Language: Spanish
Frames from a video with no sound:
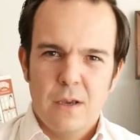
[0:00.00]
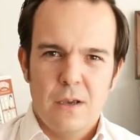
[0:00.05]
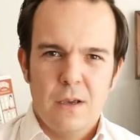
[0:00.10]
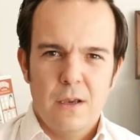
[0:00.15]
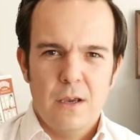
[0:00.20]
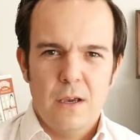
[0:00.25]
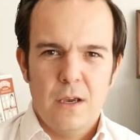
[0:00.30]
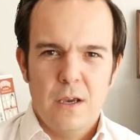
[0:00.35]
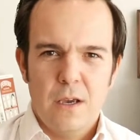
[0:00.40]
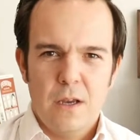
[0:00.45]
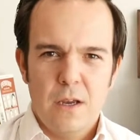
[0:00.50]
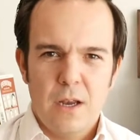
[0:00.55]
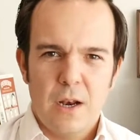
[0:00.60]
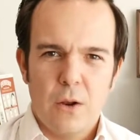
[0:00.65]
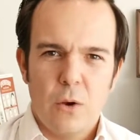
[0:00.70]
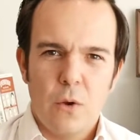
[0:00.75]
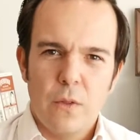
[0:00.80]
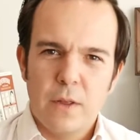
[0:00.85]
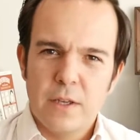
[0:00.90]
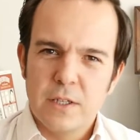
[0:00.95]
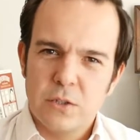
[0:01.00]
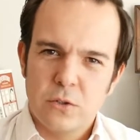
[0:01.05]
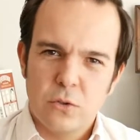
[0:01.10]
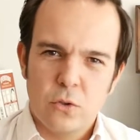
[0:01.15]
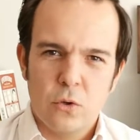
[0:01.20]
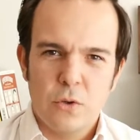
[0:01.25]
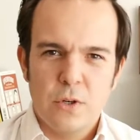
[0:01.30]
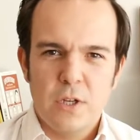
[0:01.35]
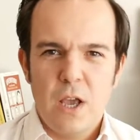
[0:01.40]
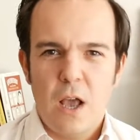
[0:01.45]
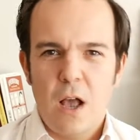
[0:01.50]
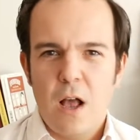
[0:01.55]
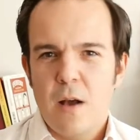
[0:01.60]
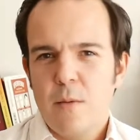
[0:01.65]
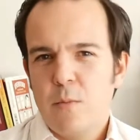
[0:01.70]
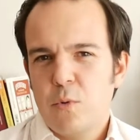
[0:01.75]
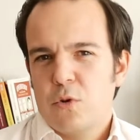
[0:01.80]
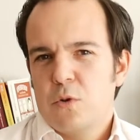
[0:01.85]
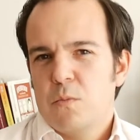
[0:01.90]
Eh, algo de historia, por